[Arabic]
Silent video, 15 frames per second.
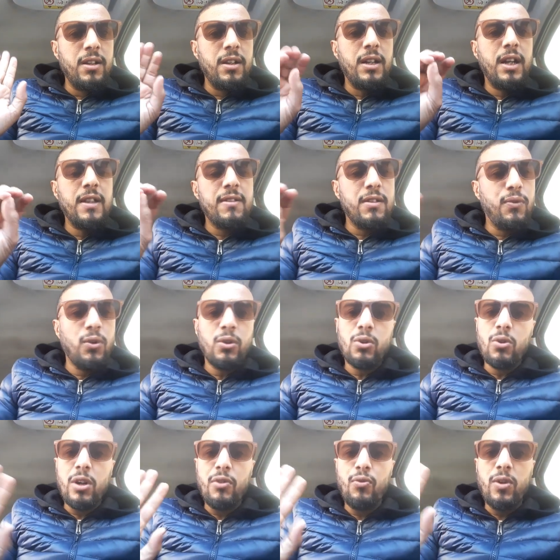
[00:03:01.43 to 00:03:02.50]
حجز
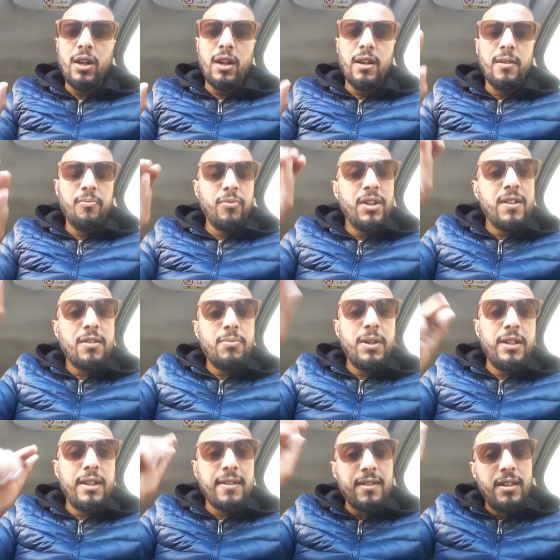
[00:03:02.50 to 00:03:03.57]
الفندق فوالا بالنسبه
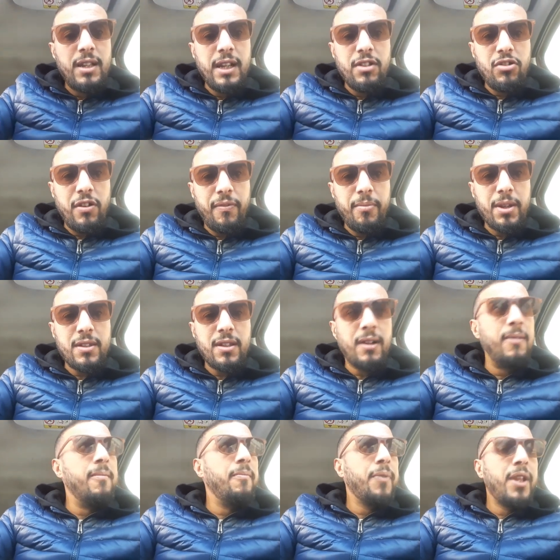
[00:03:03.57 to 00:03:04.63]
للناس اللي عايشه في مصر
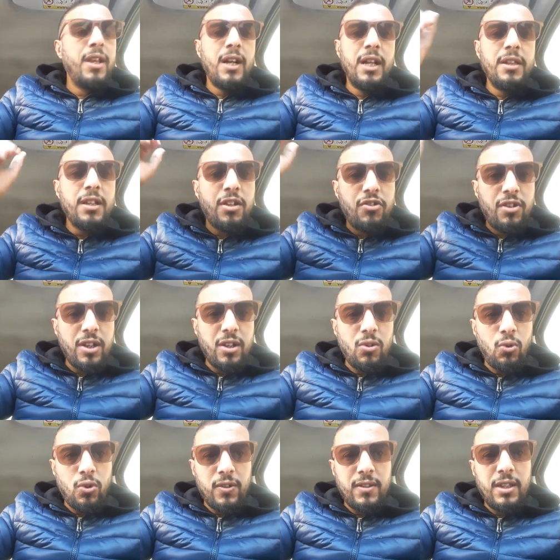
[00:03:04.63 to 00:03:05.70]
عندك شي
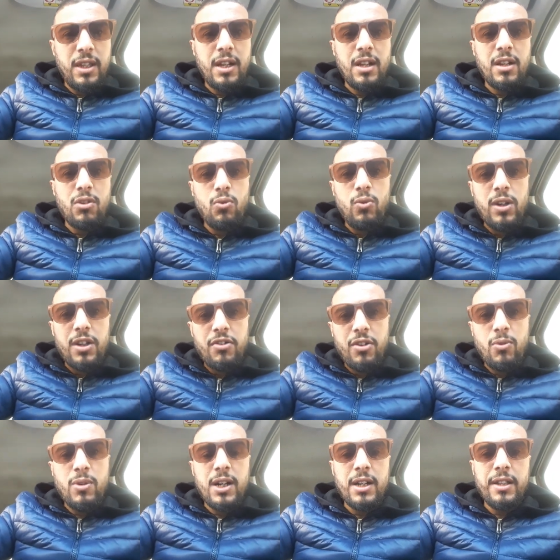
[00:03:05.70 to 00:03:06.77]
اخت ديالك ولا شي
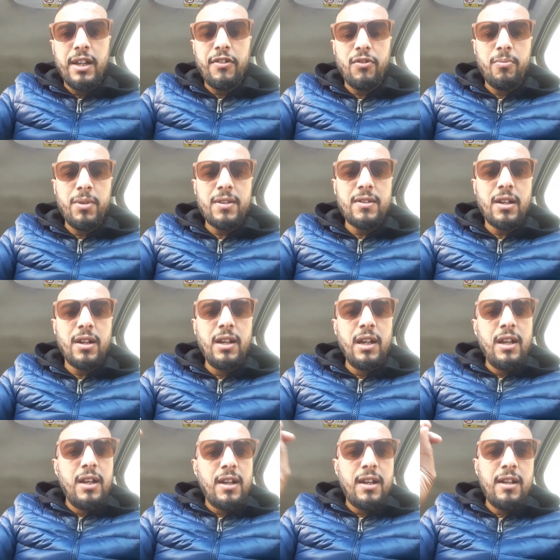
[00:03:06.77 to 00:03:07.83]
واحد عايش في مصر
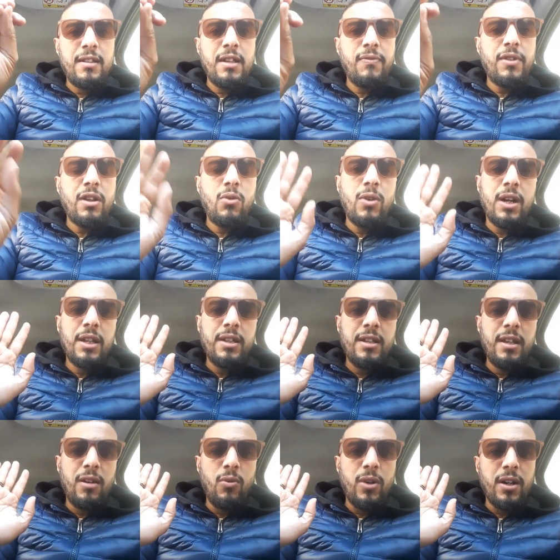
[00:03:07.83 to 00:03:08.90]
كيصيفط لك واحد
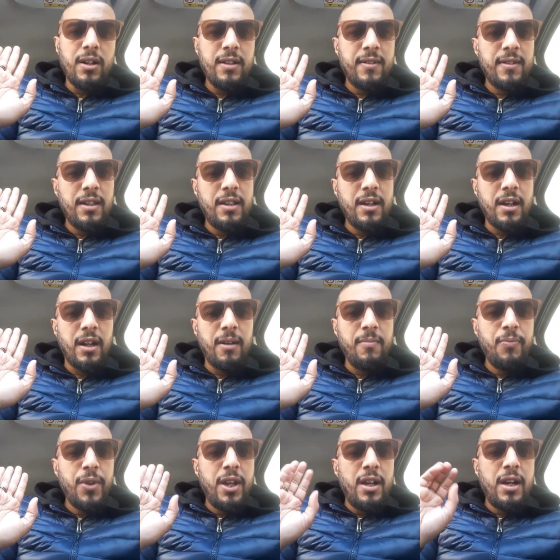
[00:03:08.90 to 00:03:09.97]
الدعوه زياره
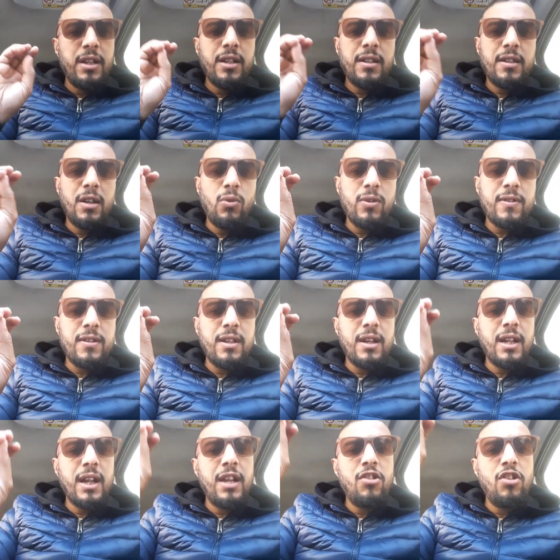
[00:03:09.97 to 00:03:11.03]
هذيك الدعوه
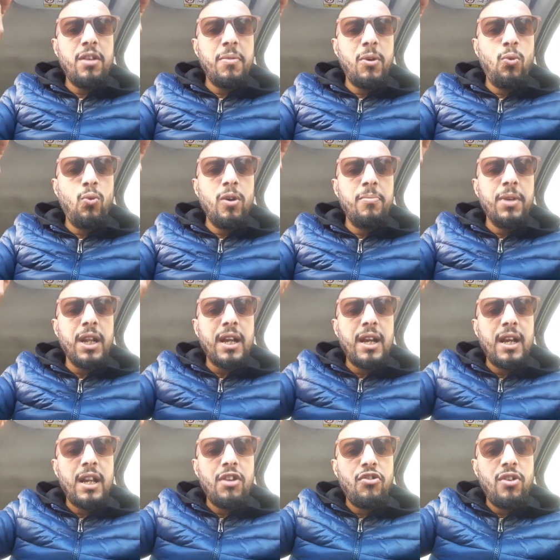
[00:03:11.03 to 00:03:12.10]
الزياره كيجيبها هو من
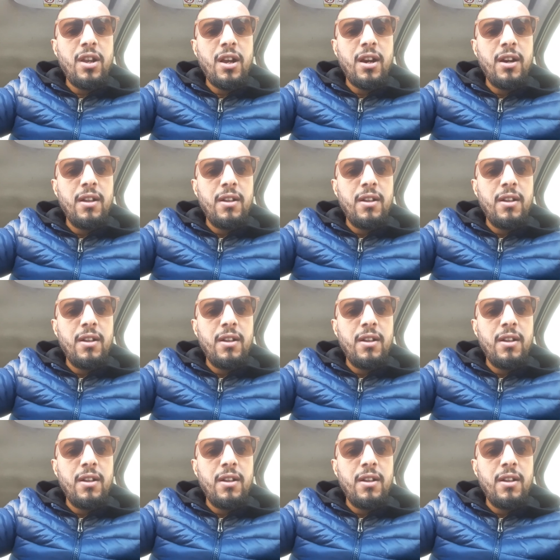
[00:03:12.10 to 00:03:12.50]
الخارجيه